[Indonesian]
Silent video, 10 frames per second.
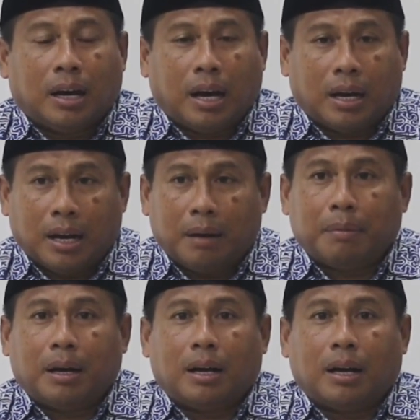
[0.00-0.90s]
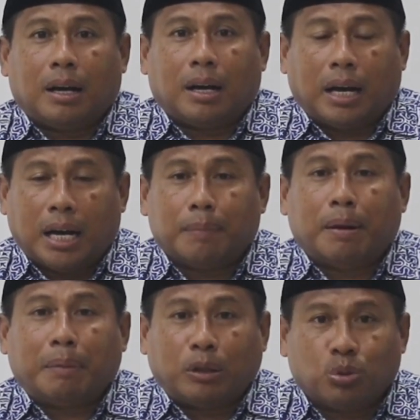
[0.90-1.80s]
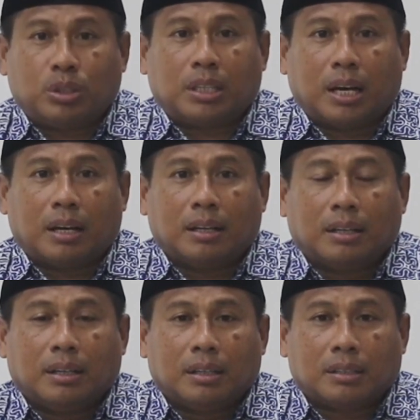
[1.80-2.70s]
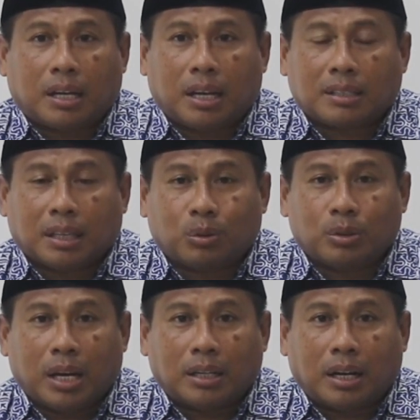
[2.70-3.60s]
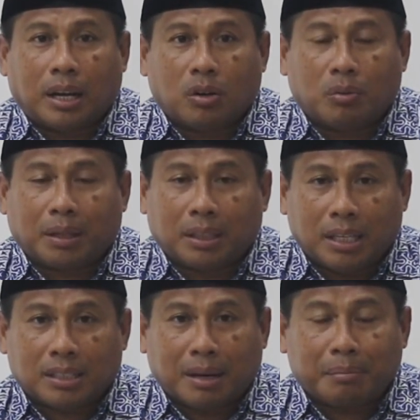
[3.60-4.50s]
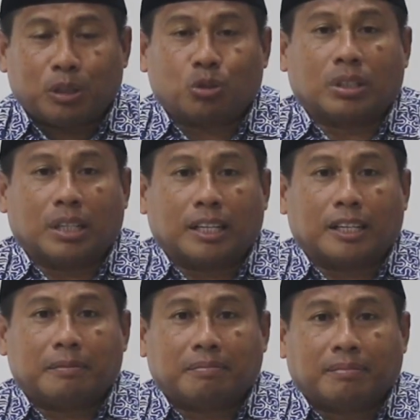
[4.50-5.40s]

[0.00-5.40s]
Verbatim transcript: agama agama manusia salah satunya adalah umat Islam itu sendiri